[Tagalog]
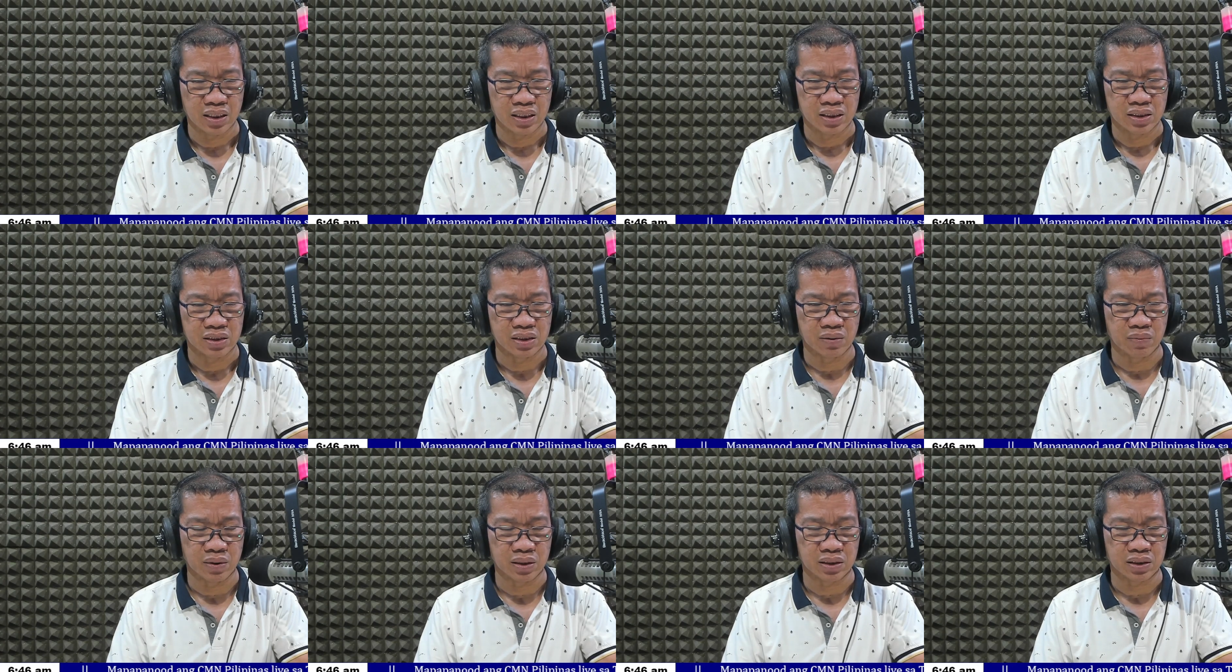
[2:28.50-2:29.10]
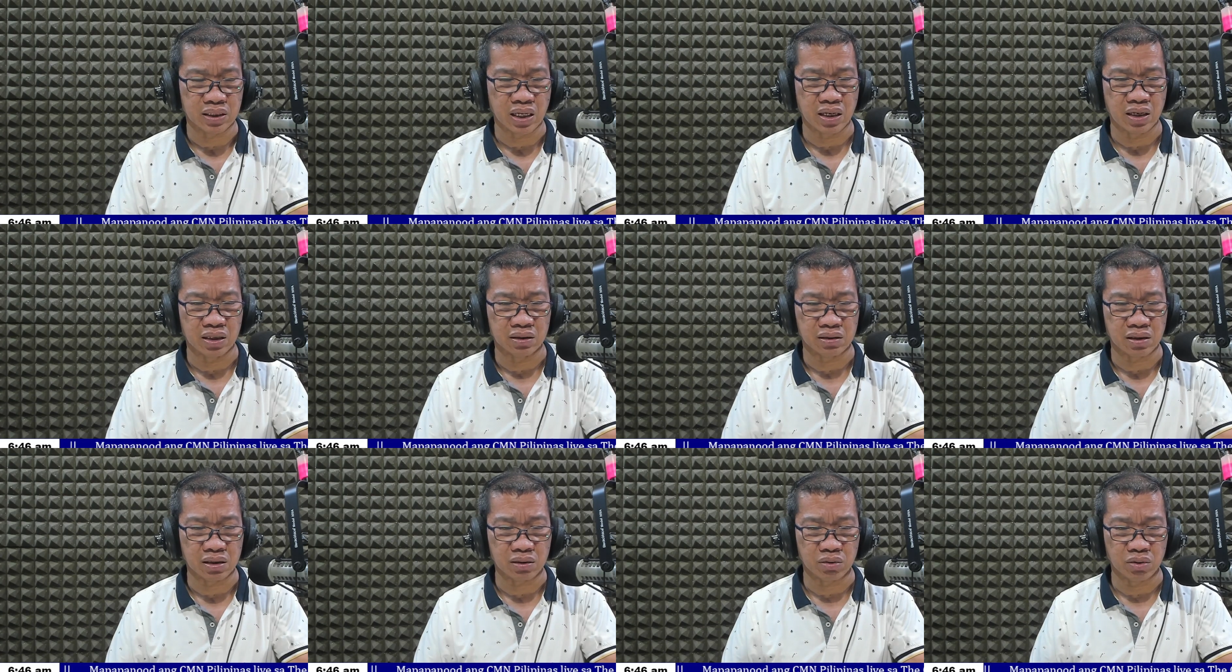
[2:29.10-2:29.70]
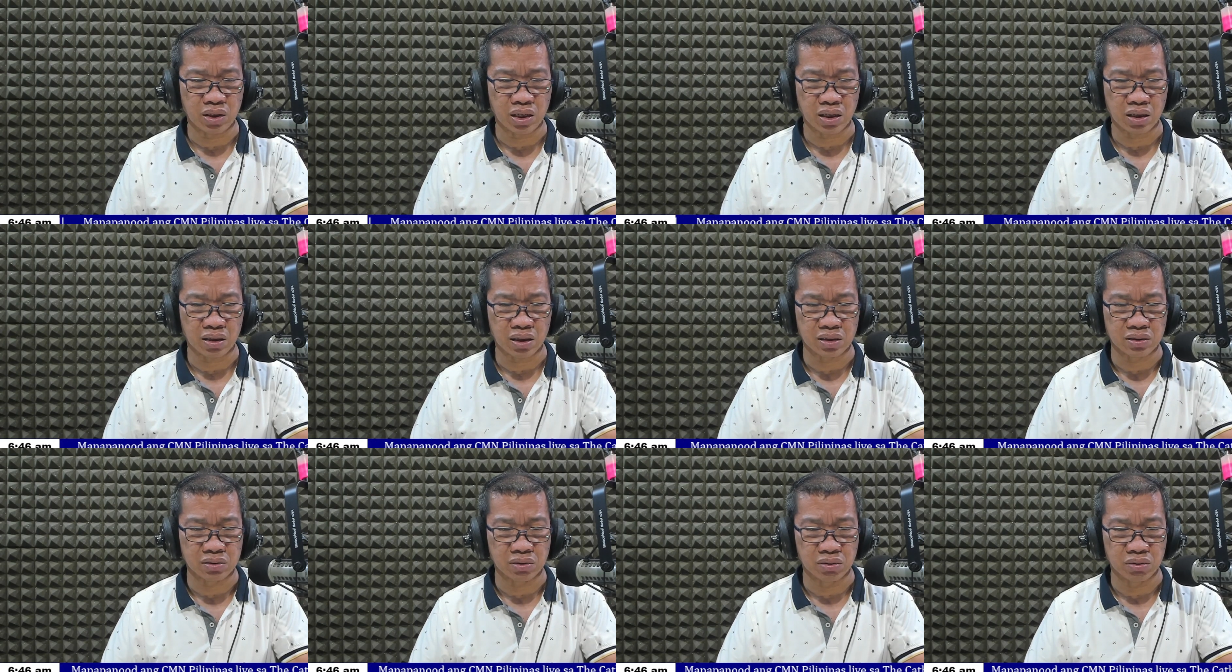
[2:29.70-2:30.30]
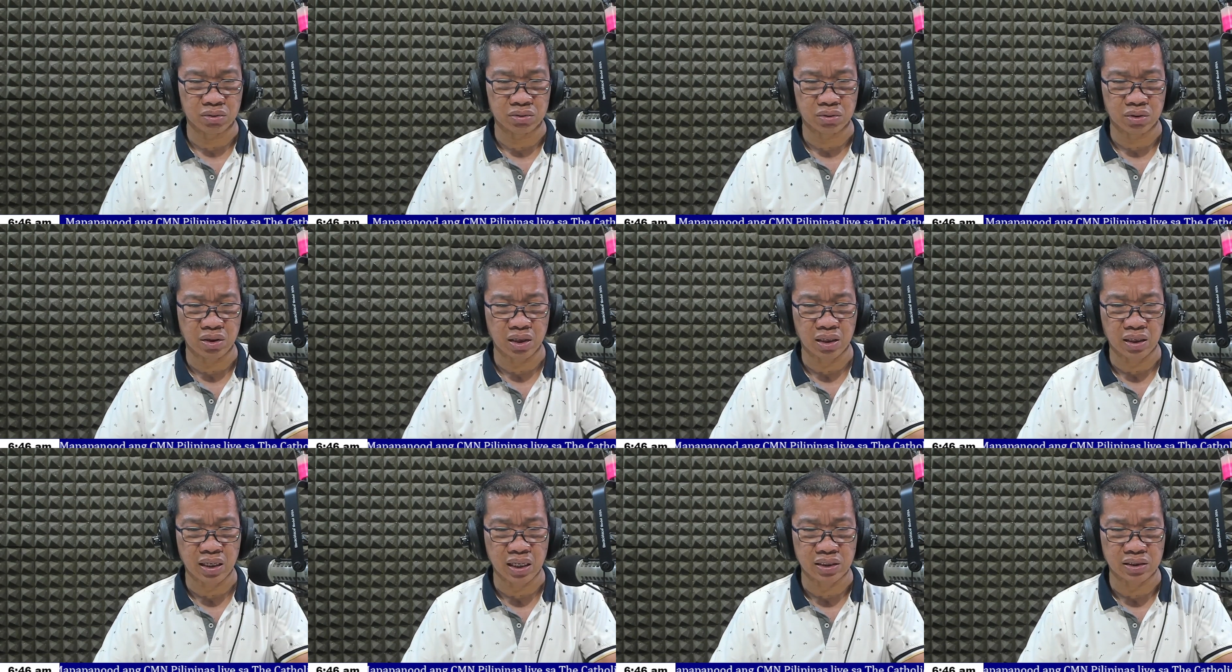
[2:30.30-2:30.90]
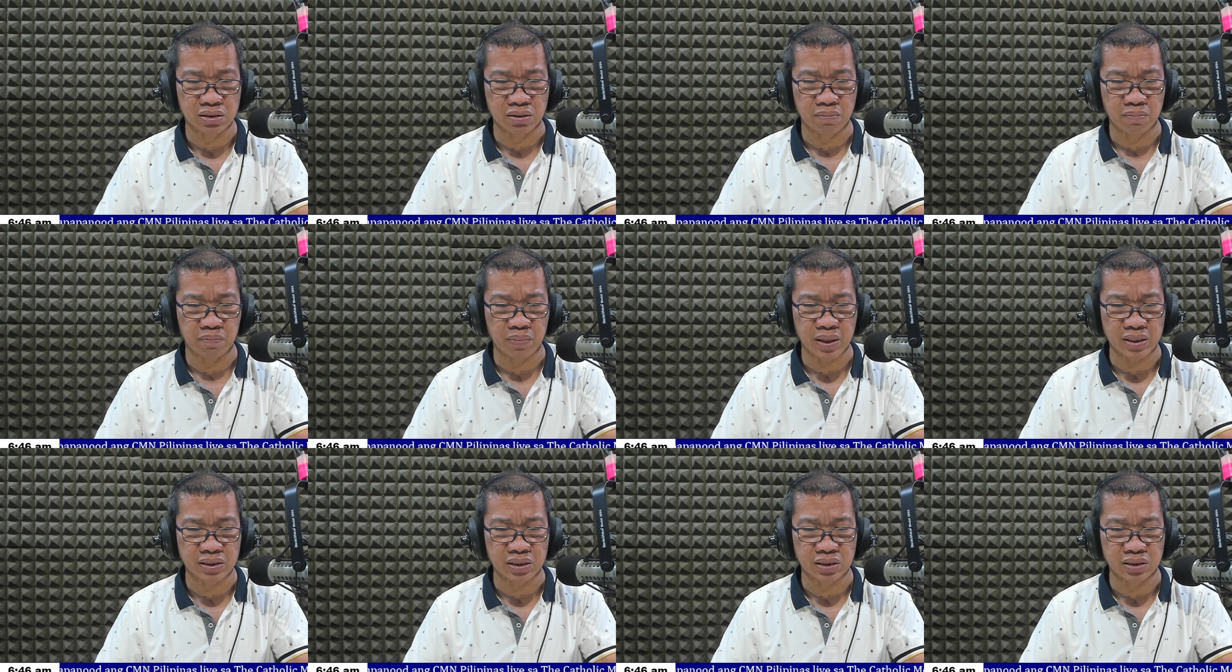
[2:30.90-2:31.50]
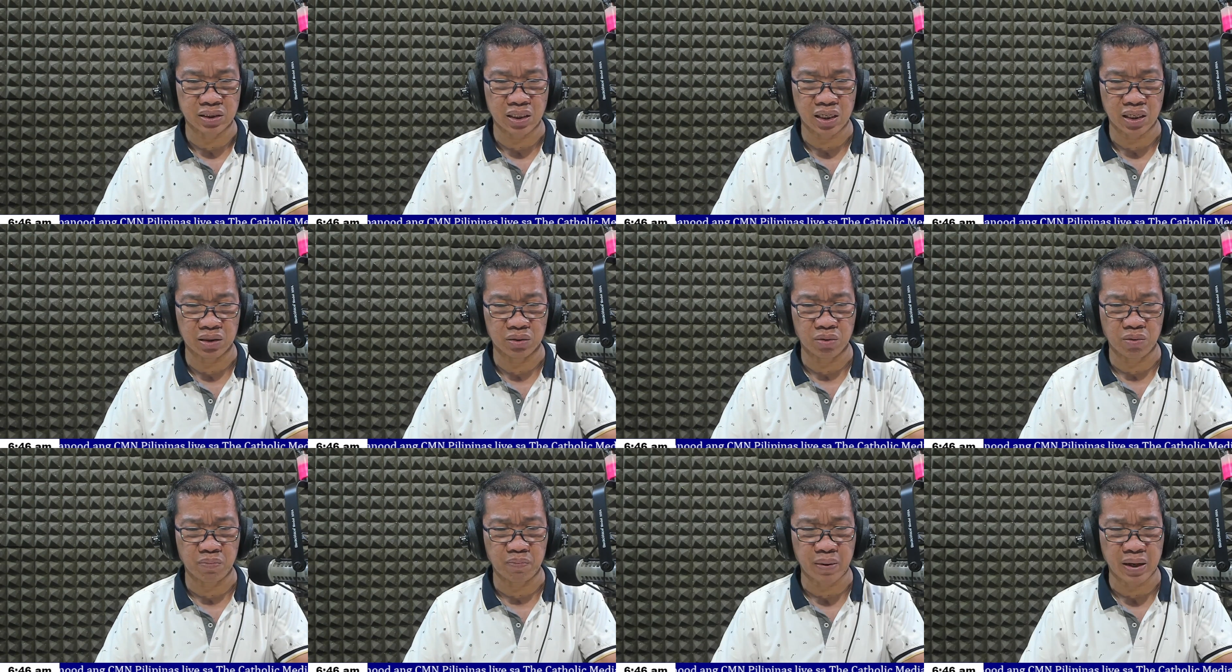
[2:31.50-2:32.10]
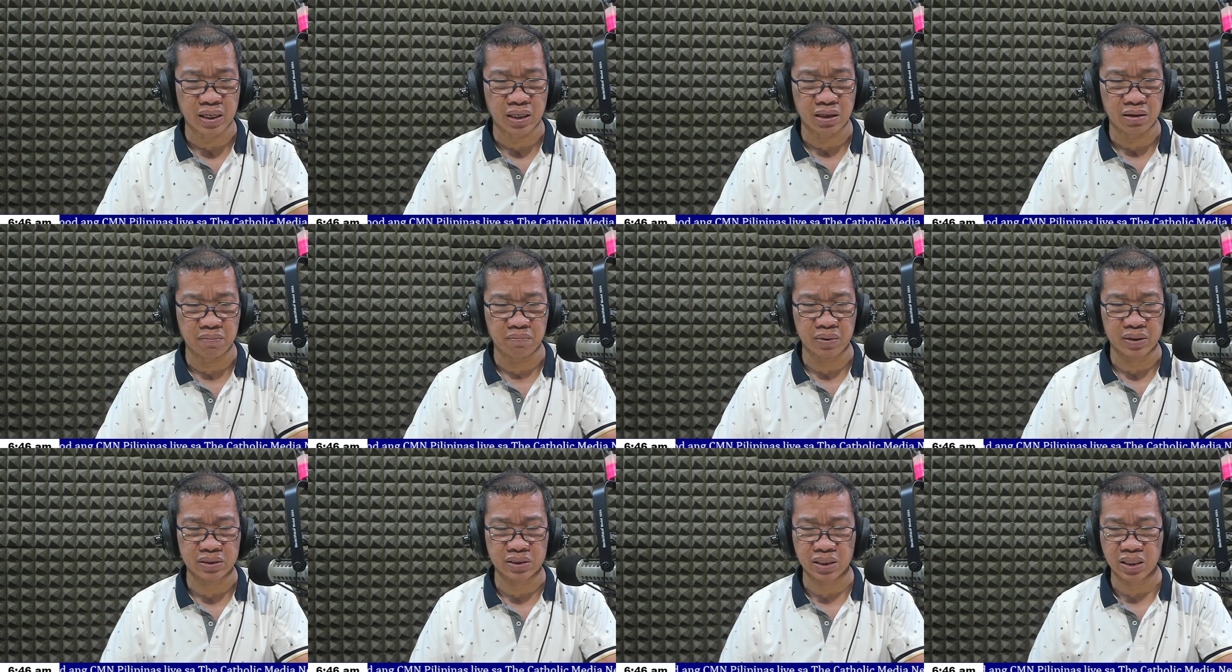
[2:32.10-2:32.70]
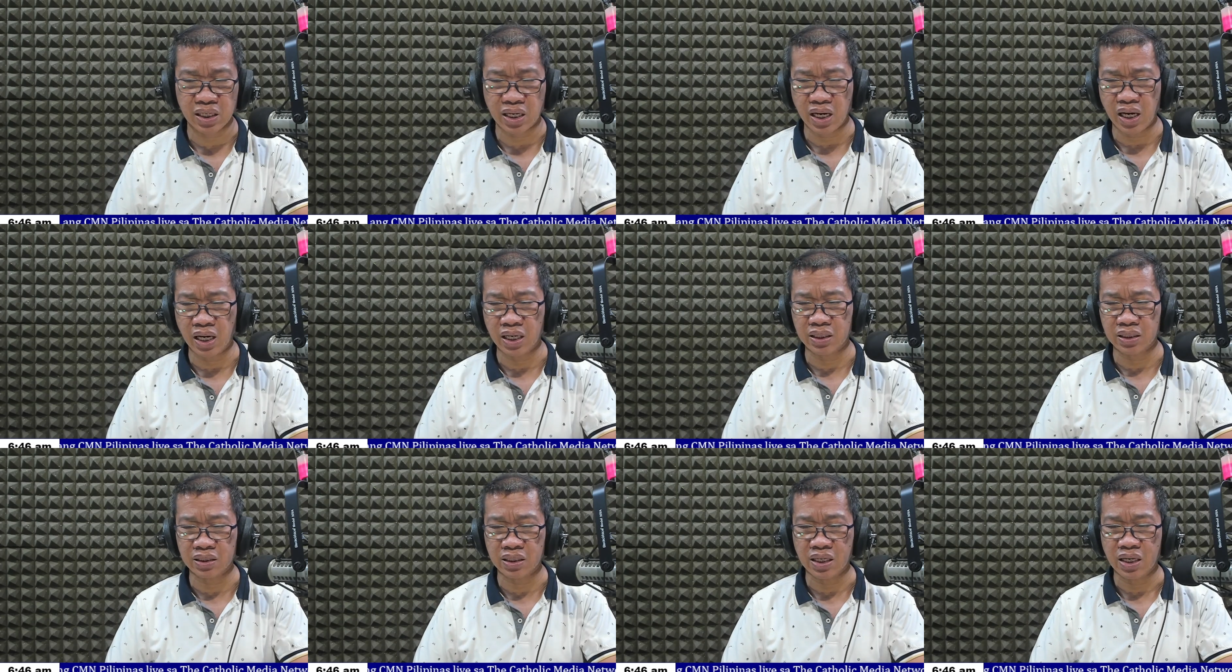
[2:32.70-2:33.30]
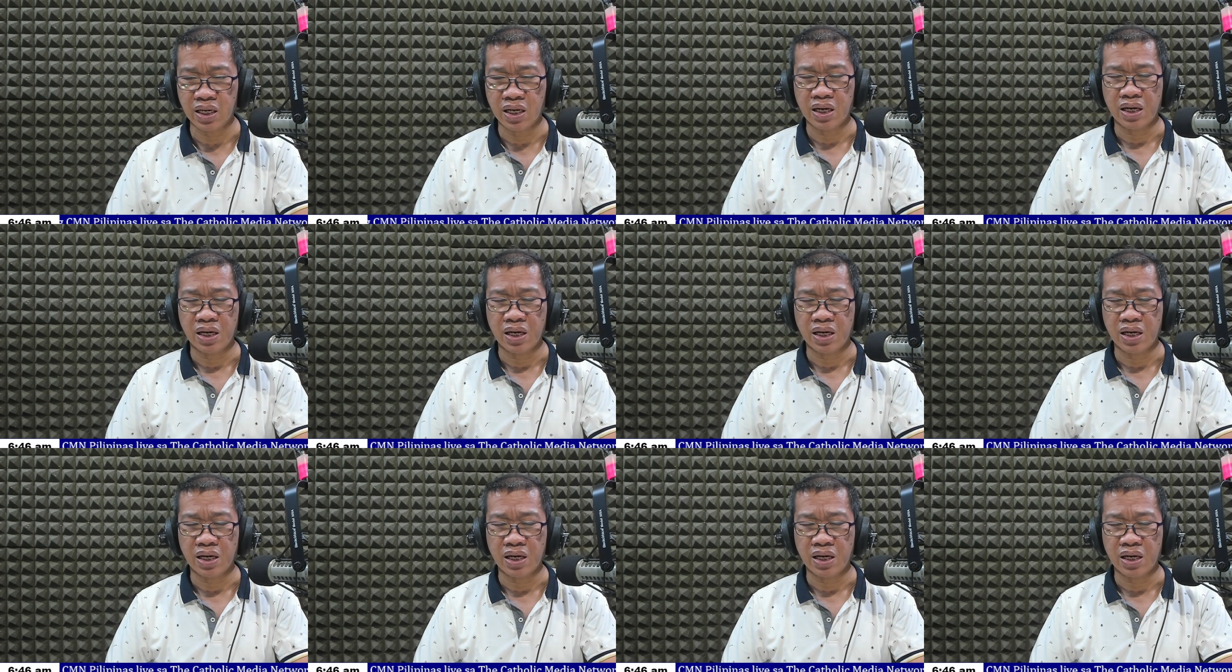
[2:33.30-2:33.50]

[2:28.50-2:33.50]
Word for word: Samantala, tatlo ng resolusyon ang naisampa sa Senado para imbestigahan